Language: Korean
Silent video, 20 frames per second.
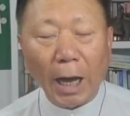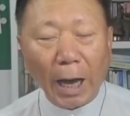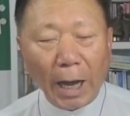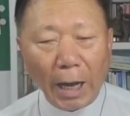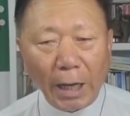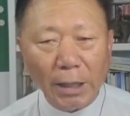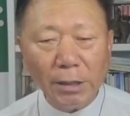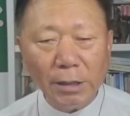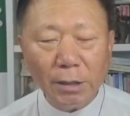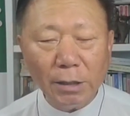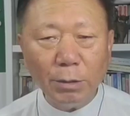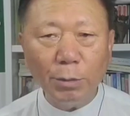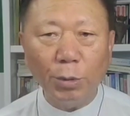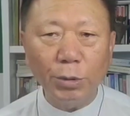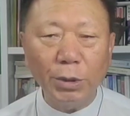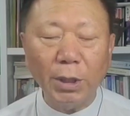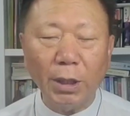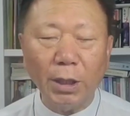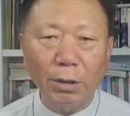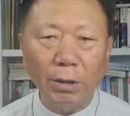알지를
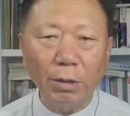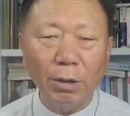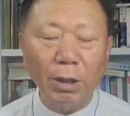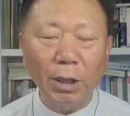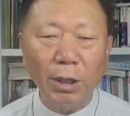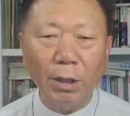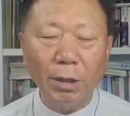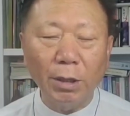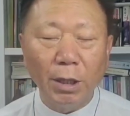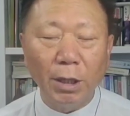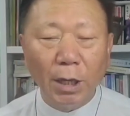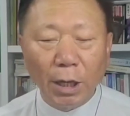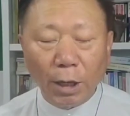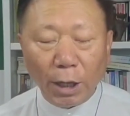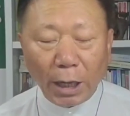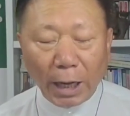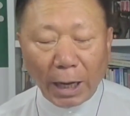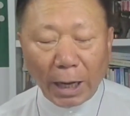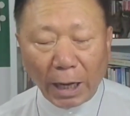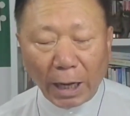못하는 거예요.
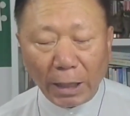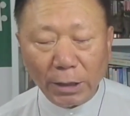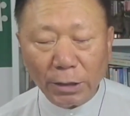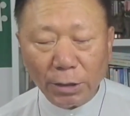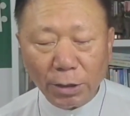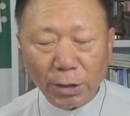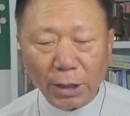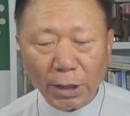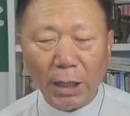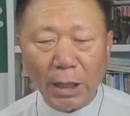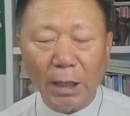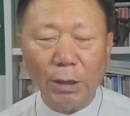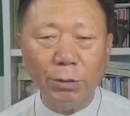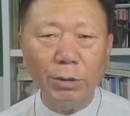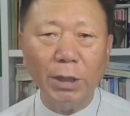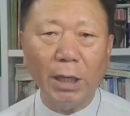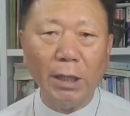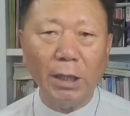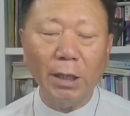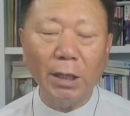가르쳐
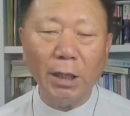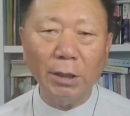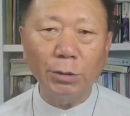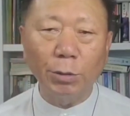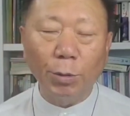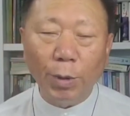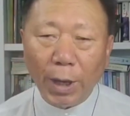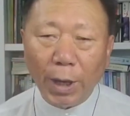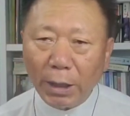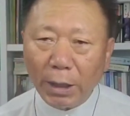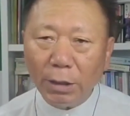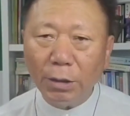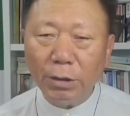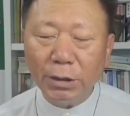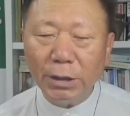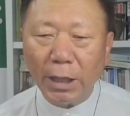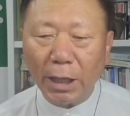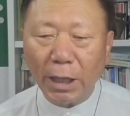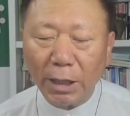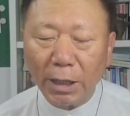달라고 얘기를 해요. 왜
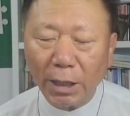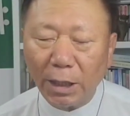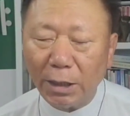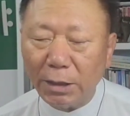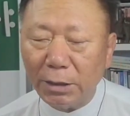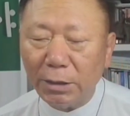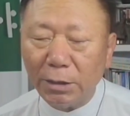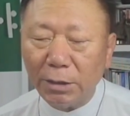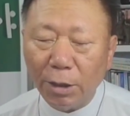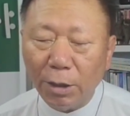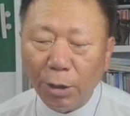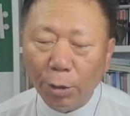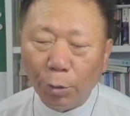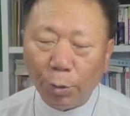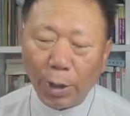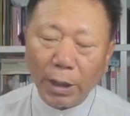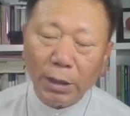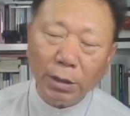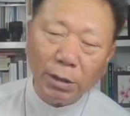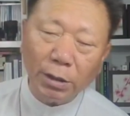그런 얘기가 있어요?
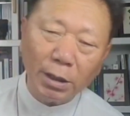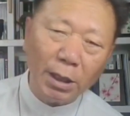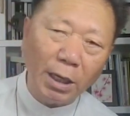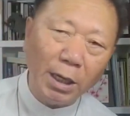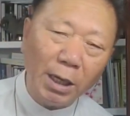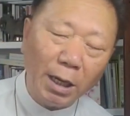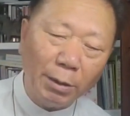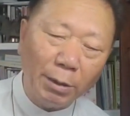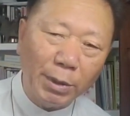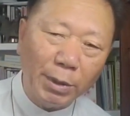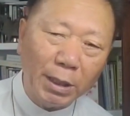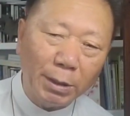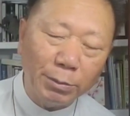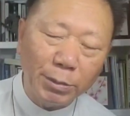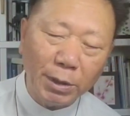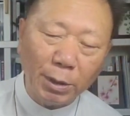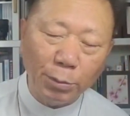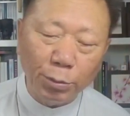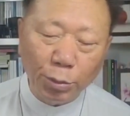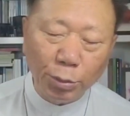왜 그렇게 해야만
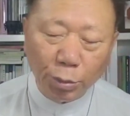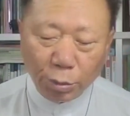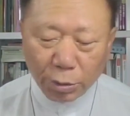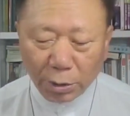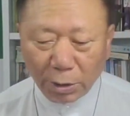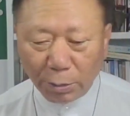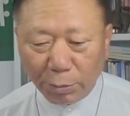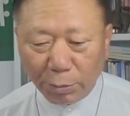합니까? 무엇 뭐